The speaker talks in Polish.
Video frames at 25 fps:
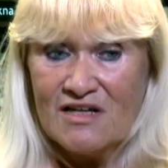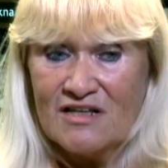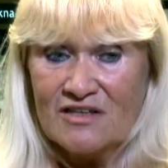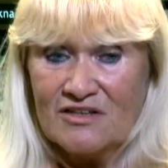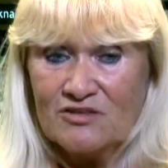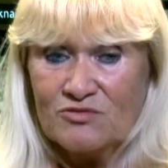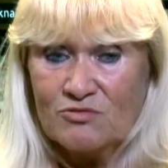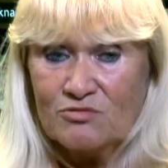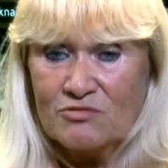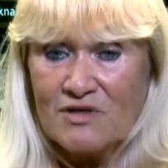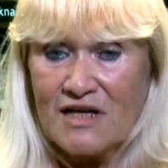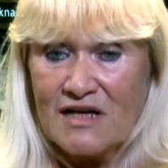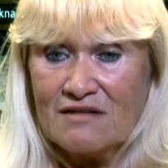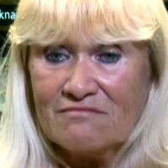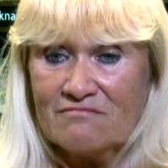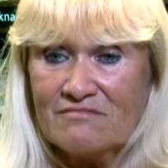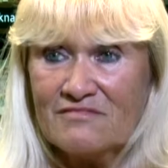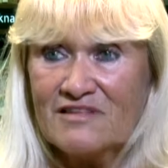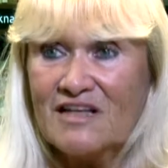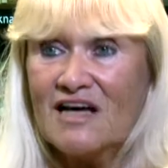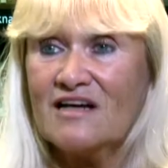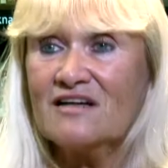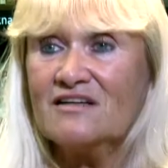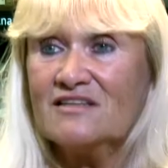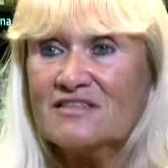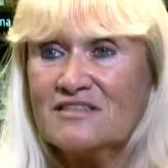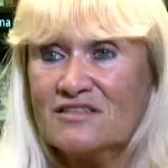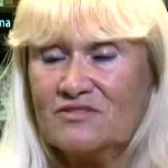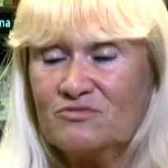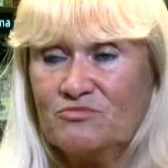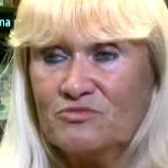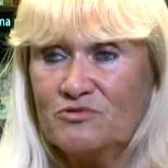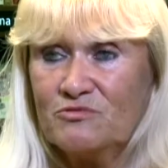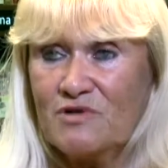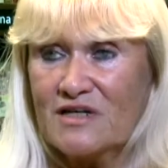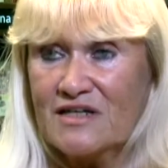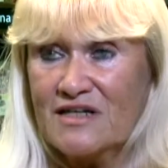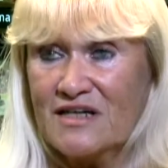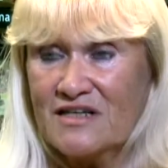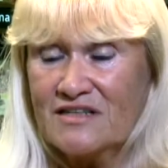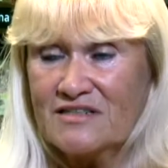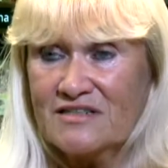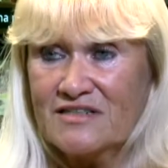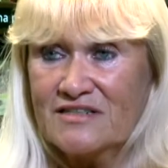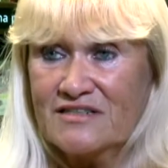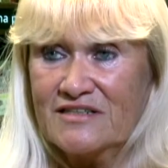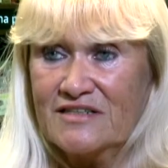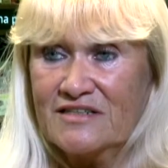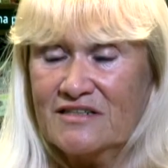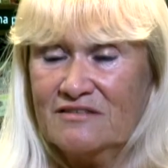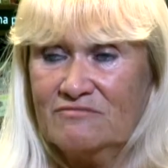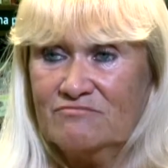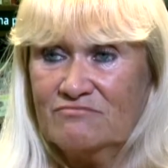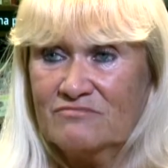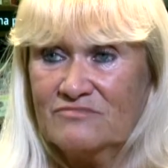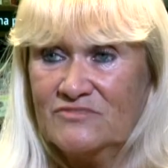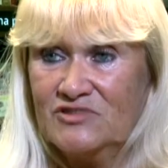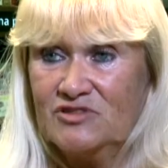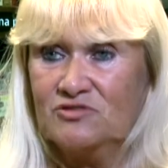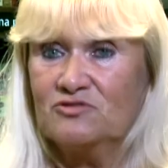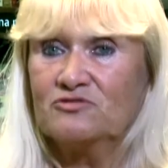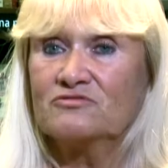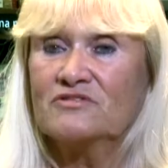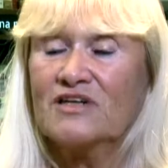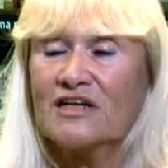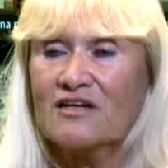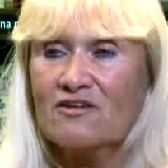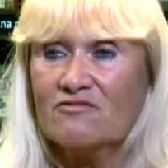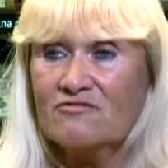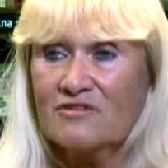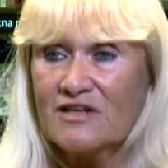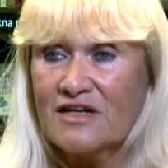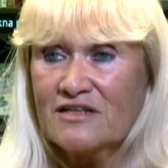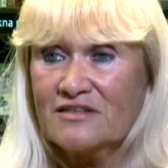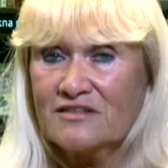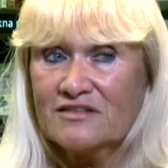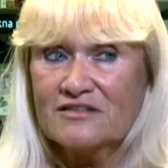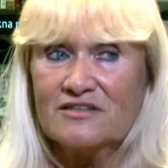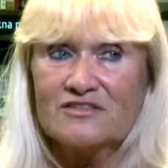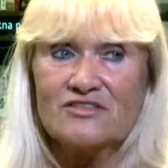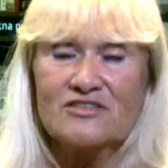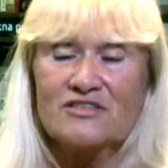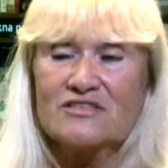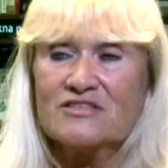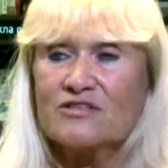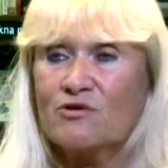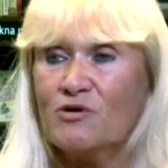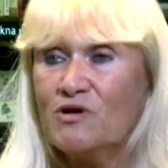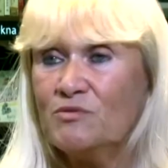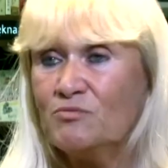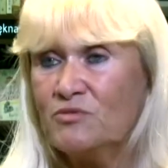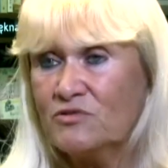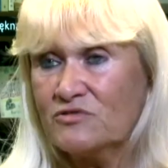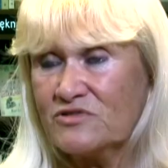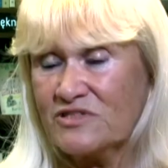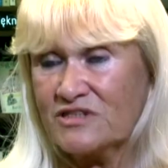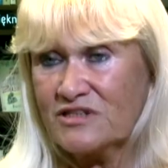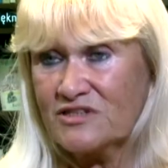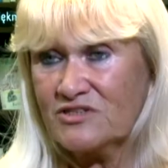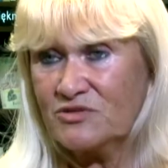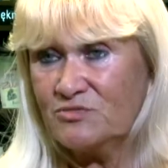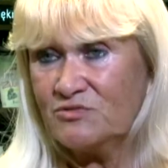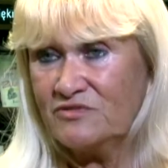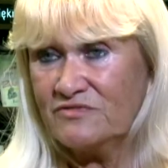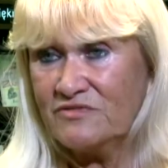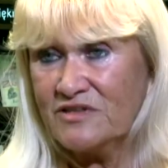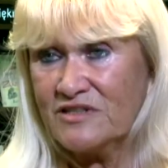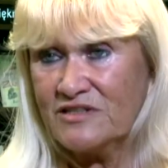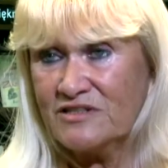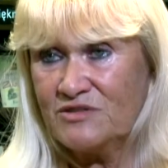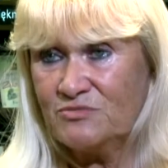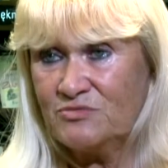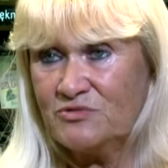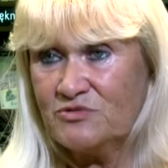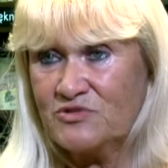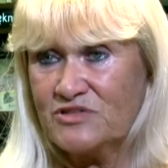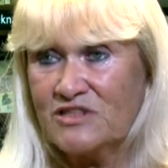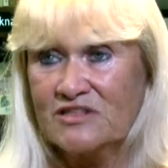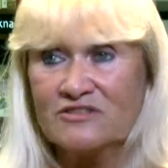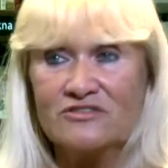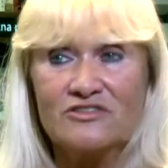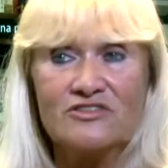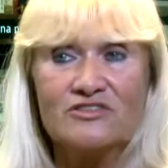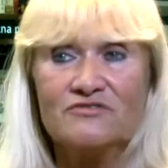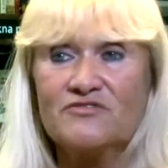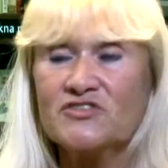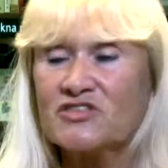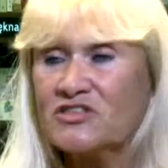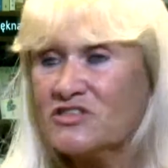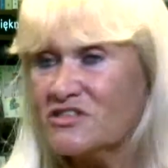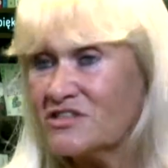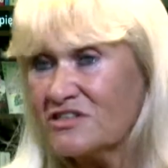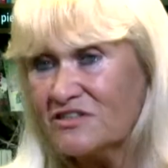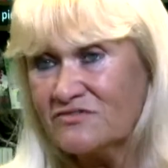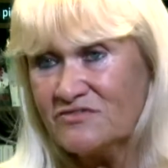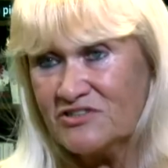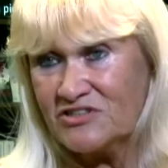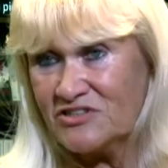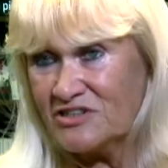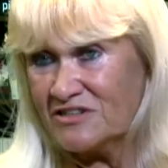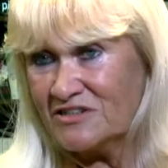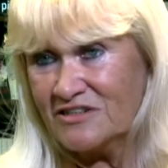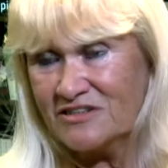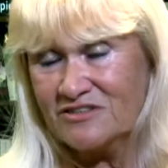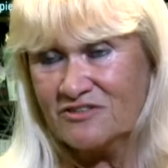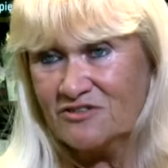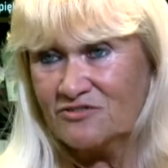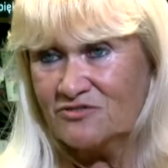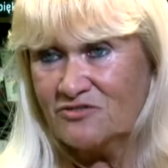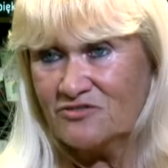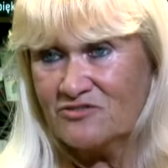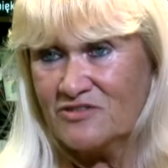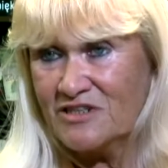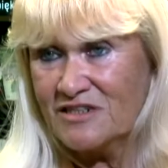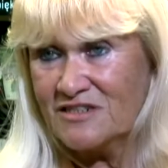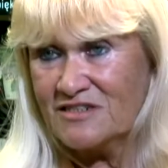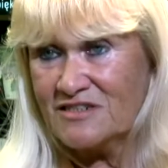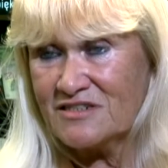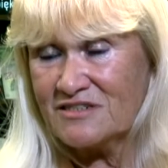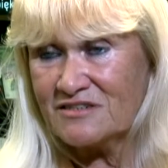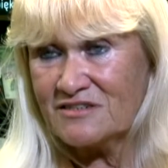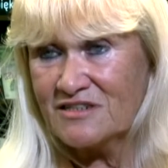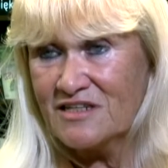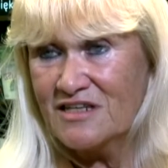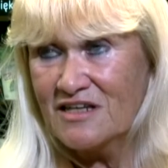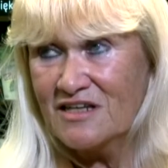która nagle zrobiła karierę, i to taką karierę, że cała Polska śpiewała jej piosenki i wszyscy wiedzieli, kto to jest.